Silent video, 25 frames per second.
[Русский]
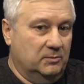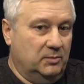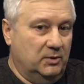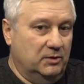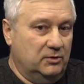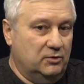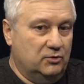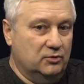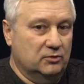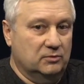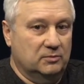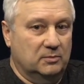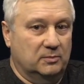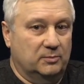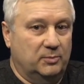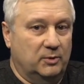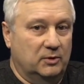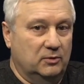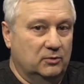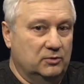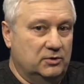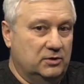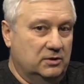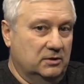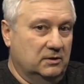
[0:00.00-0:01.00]
Причем
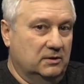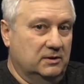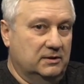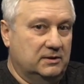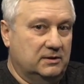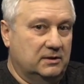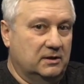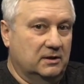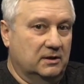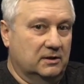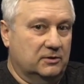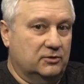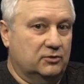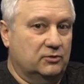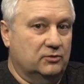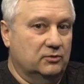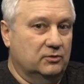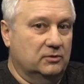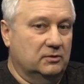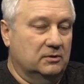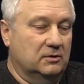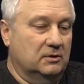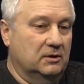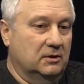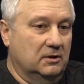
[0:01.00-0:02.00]
получилось так,
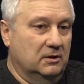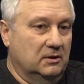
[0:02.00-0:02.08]
что